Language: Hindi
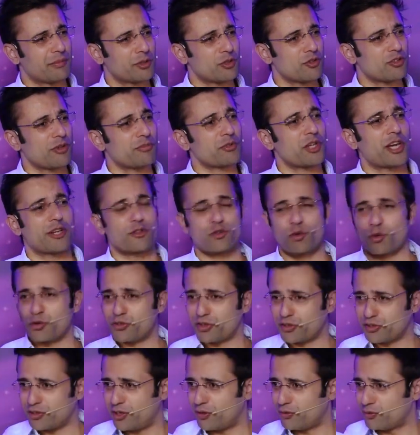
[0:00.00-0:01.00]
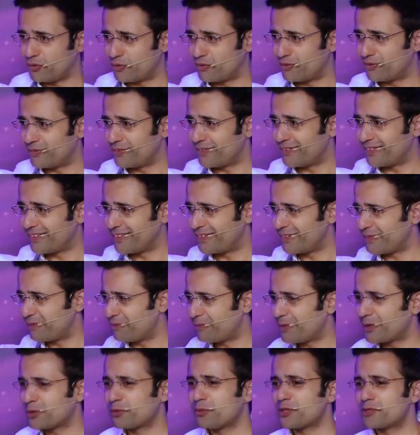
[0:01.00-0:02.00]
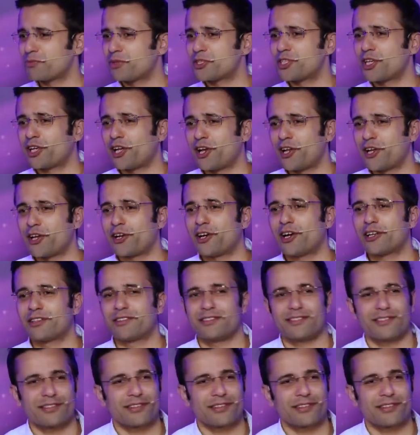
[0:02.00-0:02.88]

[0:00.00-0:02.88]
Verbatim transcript: मैं तो जब चाहे छोड़ सकता हूँ मैं तो बस मजे के लिए एक आध